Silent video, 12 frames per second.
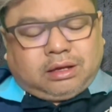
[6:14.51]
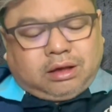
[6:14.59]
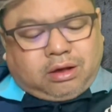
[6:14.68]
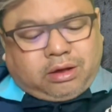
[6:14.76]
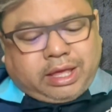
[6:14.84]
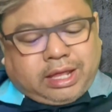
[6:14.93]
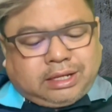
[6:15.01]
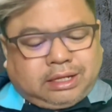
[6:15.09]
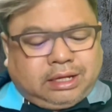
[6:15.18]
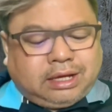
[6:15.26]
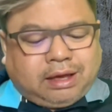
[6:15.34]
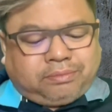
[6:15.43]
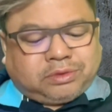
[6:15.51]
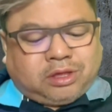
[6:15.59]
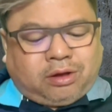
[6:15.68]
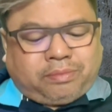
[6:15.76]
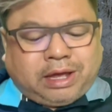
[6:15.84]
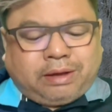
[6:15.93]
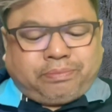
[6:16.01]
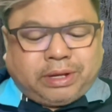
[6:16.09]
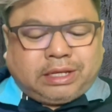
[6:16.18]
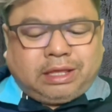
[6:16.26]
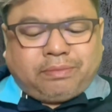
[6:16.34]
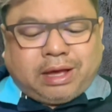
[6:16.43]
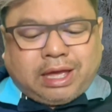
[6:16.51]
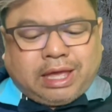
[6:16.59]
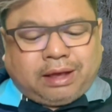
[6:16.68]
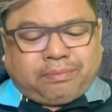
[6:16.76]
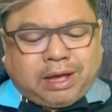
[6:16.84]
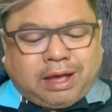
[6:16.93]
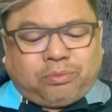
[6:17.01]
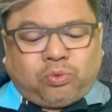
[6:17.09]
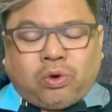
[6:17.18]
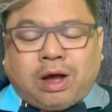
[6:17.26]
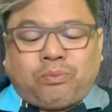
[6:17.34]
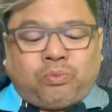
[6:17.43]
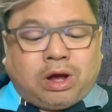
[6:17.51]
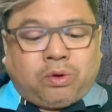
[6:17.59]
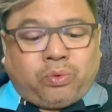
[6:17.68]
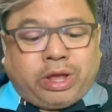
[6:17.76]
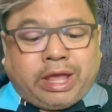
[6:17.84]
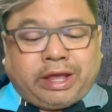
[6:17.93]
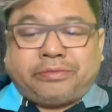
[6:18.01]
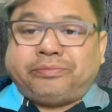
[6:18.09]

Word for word: ก็เห็นถึงคำตอบอันเป็นที่มาแห่งภาพความวังเวง